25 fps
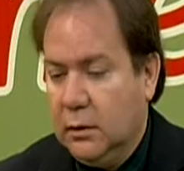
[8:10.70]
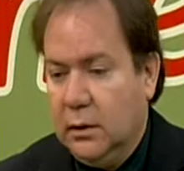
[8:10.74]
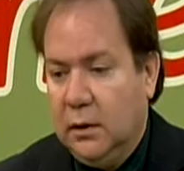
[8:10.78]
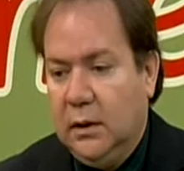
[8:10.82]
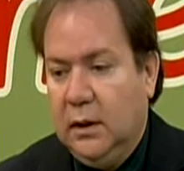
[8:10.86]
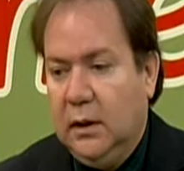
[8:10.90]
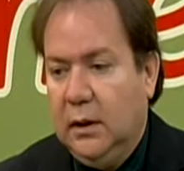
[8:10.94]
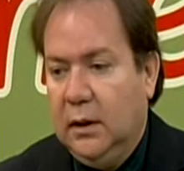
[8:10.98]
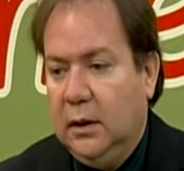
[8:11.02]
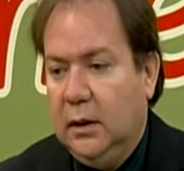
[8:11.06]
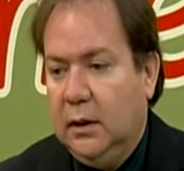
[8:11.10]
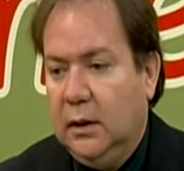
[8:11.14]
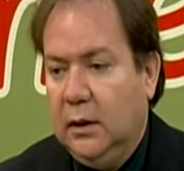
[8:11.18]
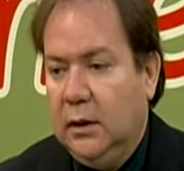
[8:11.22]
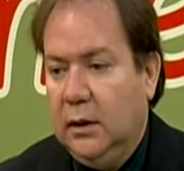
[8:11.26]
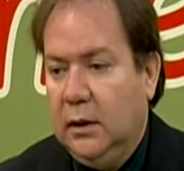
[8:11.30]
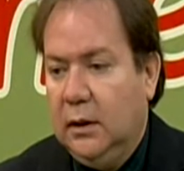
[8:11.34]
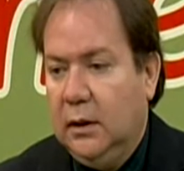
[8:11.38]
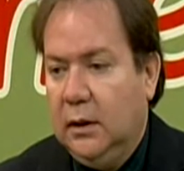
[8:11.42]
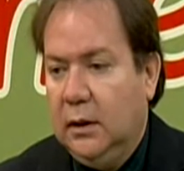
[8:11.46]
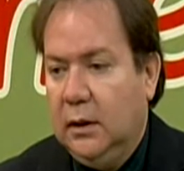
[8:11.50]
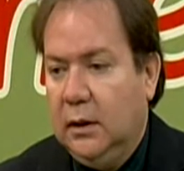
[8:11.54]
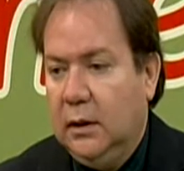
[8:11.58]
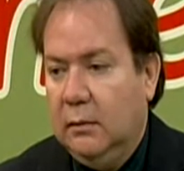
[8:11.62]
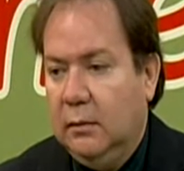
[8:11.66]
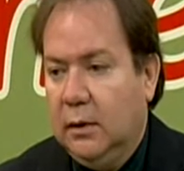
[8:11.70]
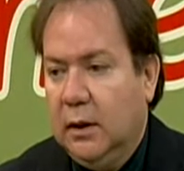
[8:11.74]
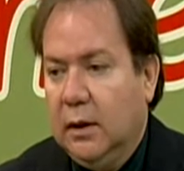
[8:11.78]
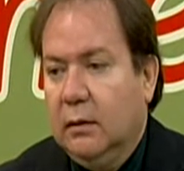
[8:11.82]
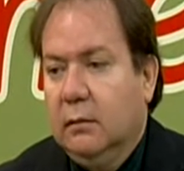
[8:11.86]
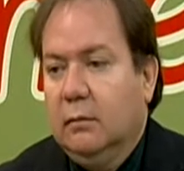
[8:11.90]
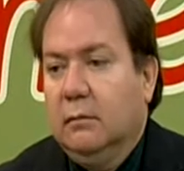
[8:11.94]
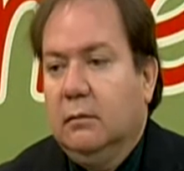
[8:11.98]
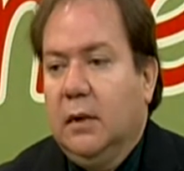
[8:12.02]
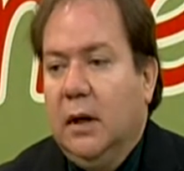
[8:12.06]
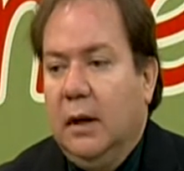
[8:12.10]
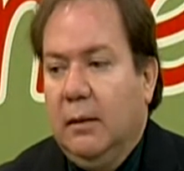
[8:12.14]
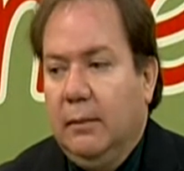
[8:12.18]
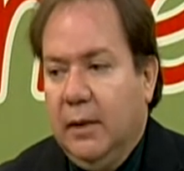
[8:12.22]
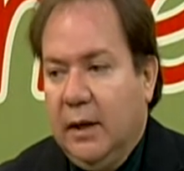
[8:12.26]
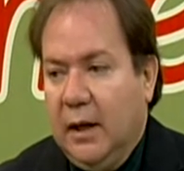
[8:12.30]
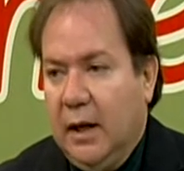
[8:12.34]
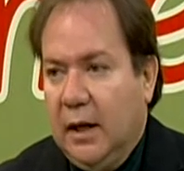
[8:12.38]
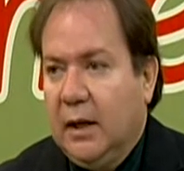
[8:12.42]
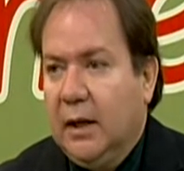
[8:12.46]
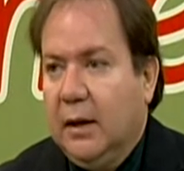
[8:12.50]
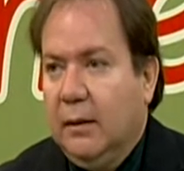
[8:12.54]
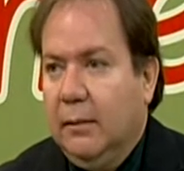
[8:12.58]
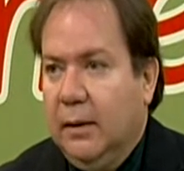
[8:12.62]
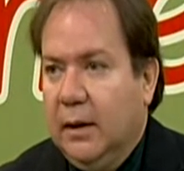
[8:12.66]
y bueno,
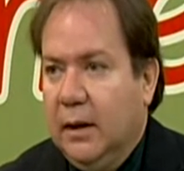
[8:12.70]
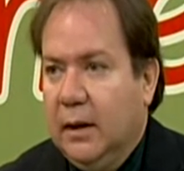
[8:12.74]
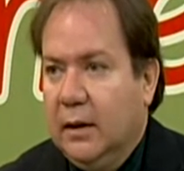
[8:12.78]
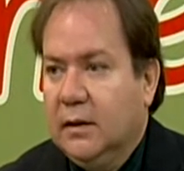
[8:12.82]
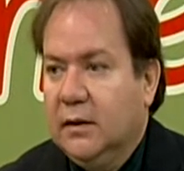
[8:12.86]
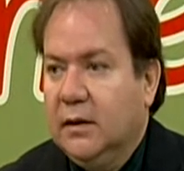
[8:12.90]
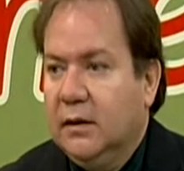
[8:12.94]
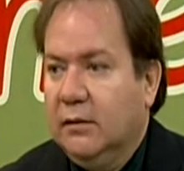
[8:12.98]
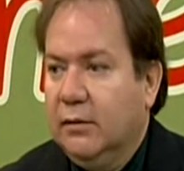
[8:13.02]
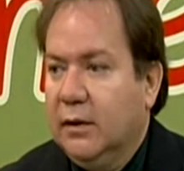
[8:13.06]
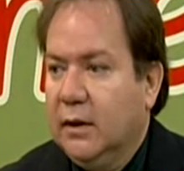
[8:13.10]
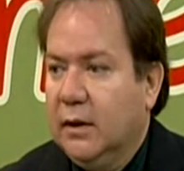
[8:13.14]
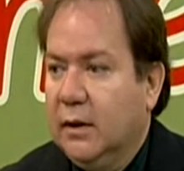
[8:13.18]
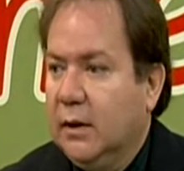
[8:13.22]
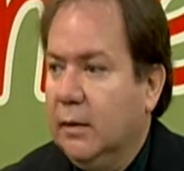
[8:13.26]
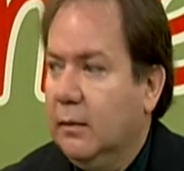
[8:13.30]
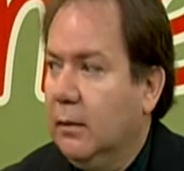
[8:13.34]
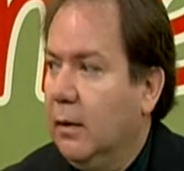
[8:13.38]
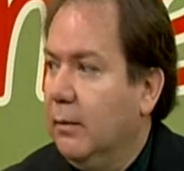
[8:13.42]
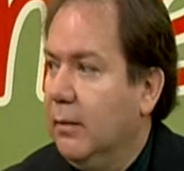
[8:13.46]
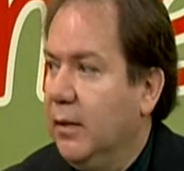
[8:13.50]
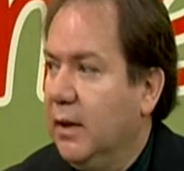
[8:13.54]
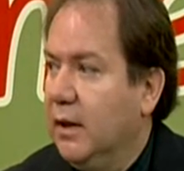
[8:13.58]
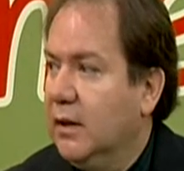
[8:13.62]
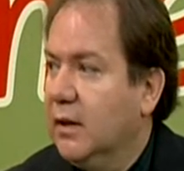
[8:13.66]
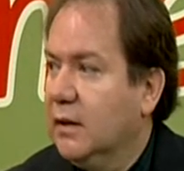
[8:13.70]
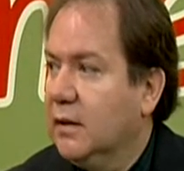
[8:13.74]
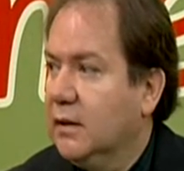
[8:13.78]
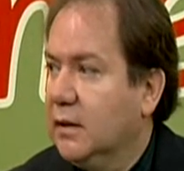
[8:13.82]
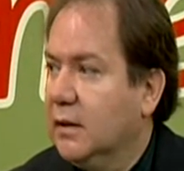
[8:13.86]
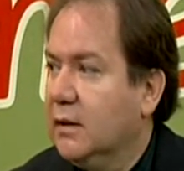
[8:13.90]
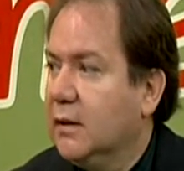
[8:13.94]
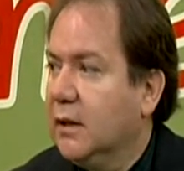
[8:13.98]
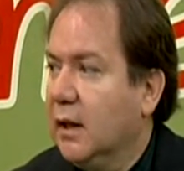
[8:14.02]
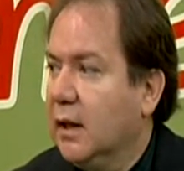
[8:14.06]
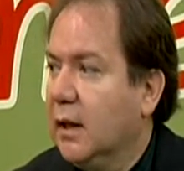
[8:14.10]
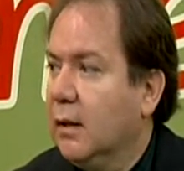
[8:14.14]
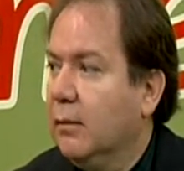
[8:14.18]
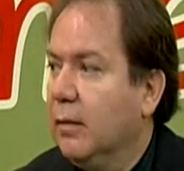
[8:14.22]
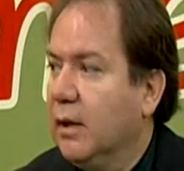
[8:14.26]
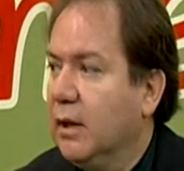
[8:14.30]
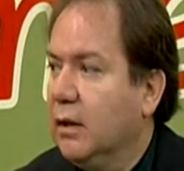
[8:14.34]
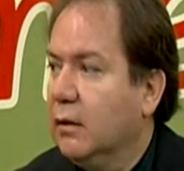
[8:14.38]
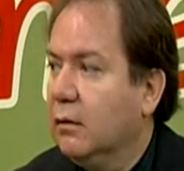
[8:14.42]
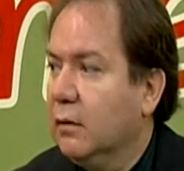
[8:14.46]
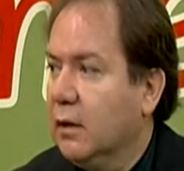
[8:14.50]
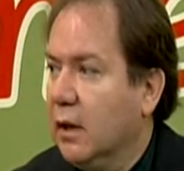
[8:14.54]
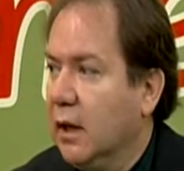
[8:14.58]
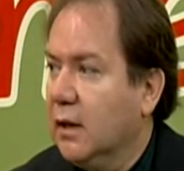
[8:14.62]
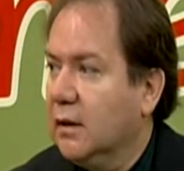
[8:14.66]
habría que ver si efectivamente se está
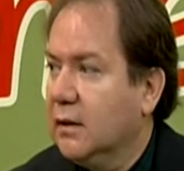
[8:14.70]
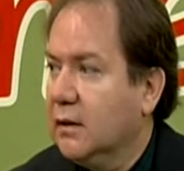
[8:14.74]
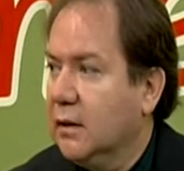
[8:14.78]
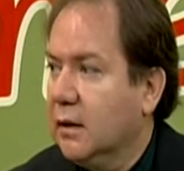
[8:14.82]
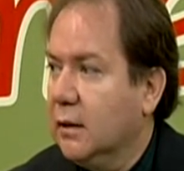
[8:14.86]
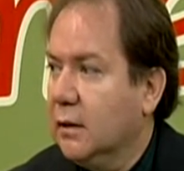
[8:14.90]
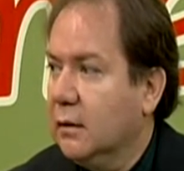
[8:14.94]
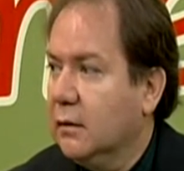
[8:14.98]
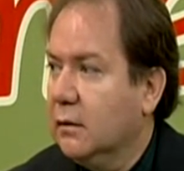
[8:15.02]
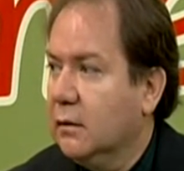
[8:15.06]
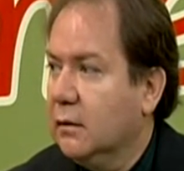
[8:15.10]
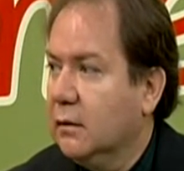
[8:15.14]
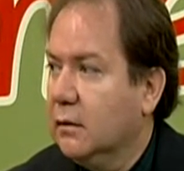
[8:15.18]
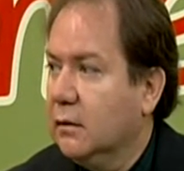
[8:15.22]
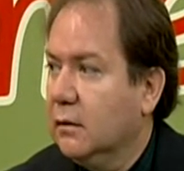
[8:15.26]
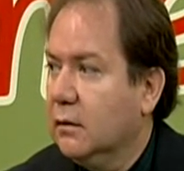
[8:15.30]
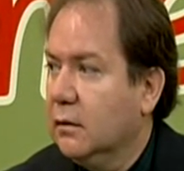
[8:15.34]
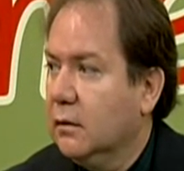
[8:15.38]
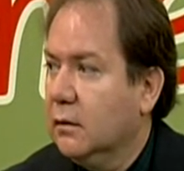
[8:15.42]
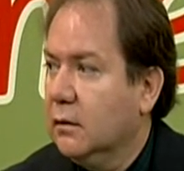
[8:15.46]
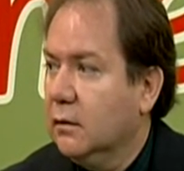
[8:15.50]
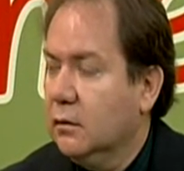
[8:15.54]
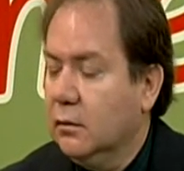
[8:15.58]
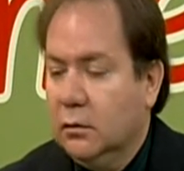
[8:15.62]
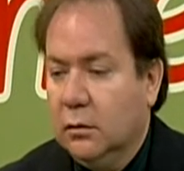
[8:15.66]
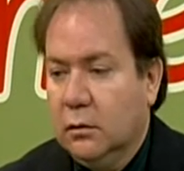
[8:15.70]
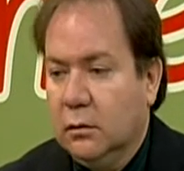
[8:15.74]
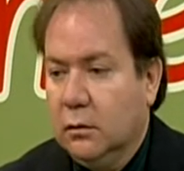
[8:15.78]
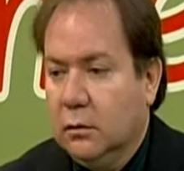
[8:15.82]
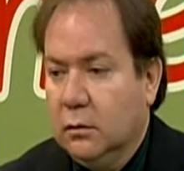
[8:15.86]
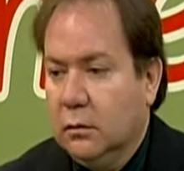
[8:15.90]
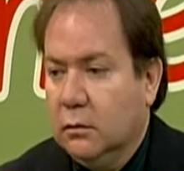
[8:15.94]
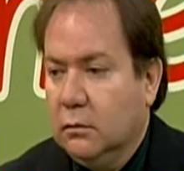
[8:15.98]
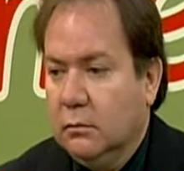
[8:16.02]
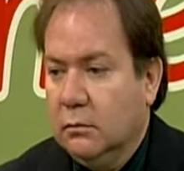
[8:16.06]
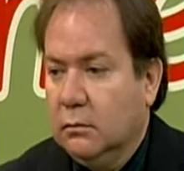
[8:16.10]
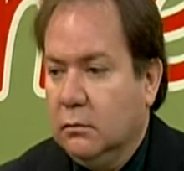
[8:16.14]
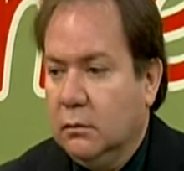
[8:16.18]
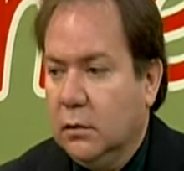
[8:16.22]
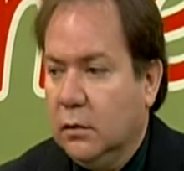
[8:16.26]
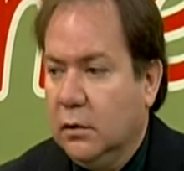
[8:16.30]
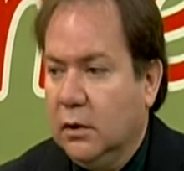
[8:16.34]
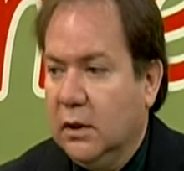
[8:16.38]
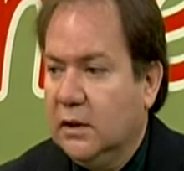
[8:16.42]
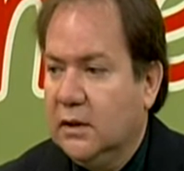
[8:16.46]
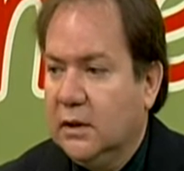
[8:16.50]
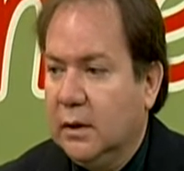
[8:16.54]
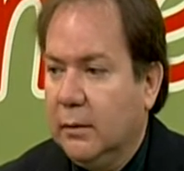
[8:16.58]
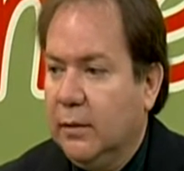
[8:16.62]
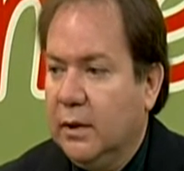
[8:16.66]
quemando grasa. Ajá. Yo
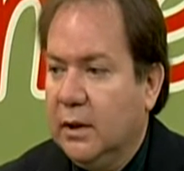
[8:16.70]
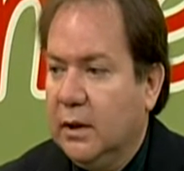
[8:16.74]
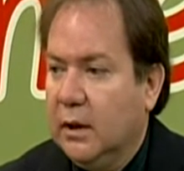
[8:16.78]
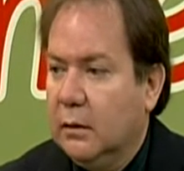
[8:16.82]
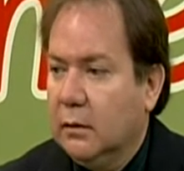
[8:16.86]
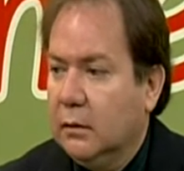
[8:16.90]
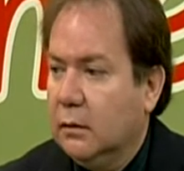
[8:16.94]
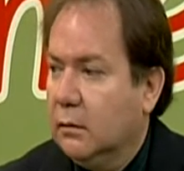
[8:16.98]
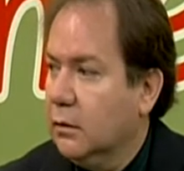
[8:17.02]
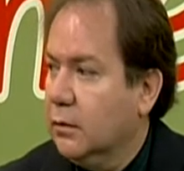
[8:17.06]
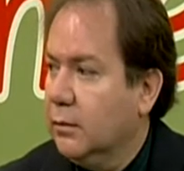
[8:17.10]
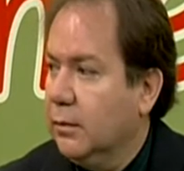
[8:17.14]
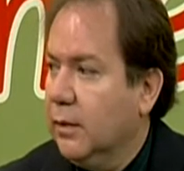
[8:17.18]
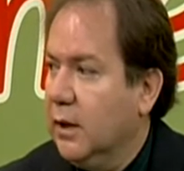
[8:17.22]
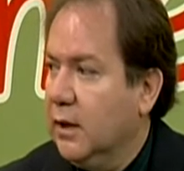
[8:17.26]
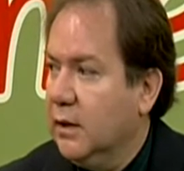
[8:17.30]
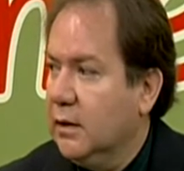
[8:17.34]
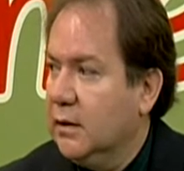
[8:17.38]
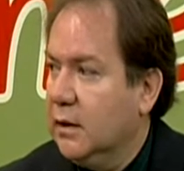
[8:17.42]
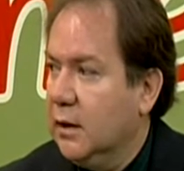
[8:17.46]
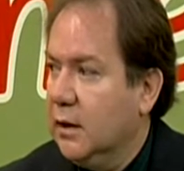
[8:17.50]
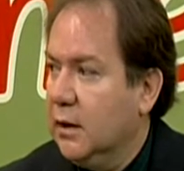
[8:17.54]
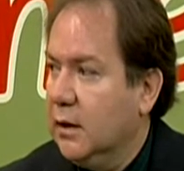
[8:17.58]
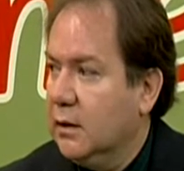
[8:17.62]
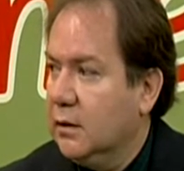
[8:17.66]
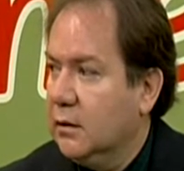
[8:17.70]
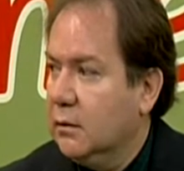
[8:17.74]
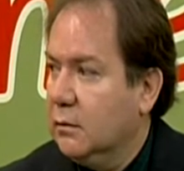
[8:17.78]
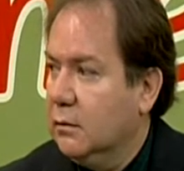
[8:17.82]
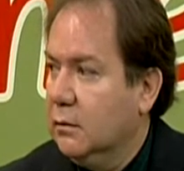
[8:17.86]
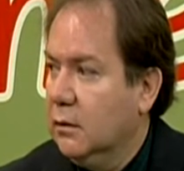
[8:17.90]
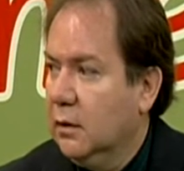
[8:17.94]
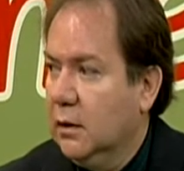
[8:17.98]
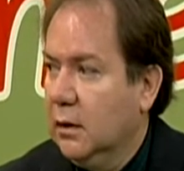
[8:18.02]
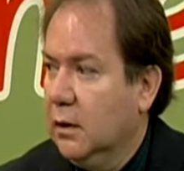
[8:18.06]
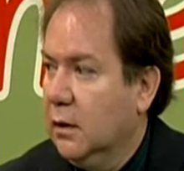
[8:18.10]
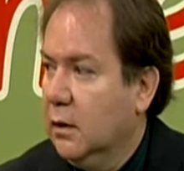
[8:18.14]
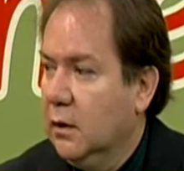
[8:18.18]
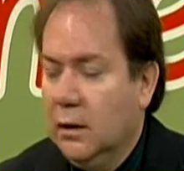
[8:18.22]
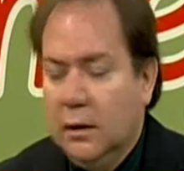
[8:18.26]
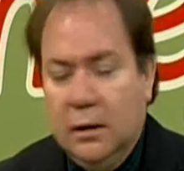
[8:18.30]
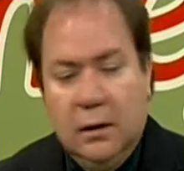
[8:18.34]
honestamente no tengo experiencia en eso. No.